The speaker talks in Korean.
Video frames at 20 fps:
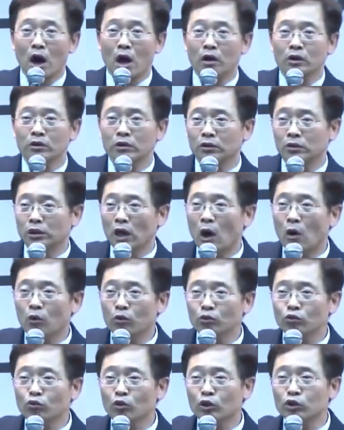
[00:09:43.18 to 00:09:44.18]
아니
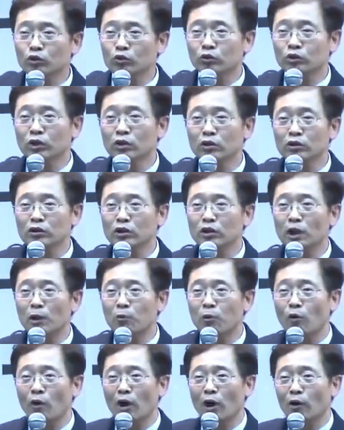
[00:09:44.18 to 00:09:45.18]
사고는 누가 치고 설거지는
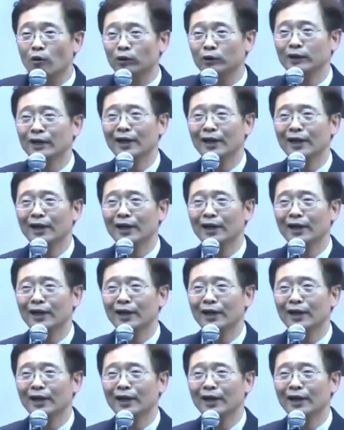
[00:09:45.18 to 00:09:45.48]
내보고 해라고.